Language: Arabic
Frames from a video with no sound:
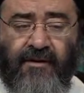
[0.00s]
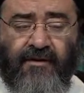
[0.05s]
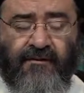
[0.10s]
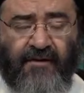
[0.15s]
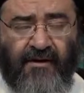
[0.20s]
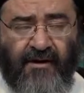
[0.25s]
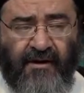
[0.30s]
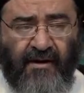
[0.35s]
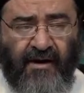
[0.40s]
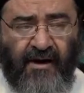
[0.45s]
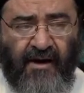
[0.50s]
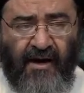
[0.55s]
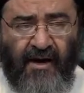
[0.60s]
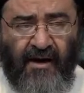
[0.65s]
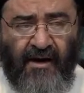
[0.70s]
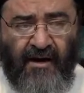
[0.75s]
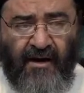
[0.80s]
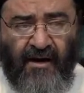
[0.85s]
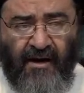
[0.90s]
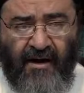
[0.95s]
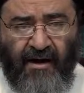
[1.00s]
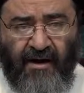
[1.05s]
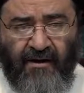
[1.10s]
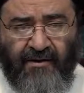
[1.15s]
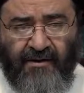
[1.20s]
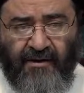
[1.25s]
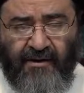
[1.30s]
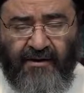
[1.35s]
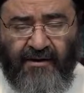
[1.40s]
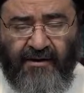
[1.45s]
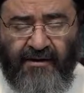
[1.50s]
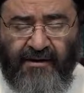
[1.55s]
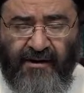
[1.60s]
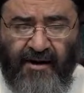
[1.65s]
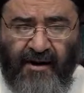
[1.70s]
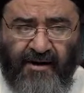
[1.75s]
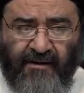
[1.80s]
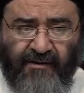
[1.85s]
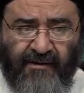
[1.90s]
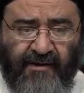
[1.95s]
فالله على هذه
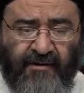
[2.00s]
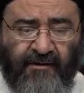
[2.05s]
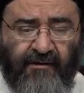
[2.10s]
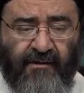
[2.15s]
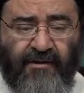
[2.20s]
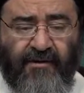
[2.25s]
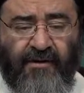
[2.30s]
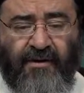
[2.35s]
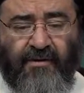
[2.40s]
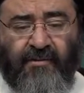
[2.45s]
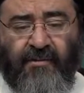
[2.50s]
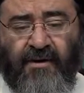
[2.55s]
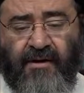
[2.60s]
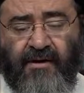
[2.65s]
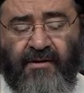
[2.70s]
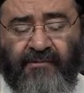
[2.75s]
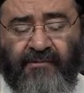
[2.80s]
النية أيضا يثيبه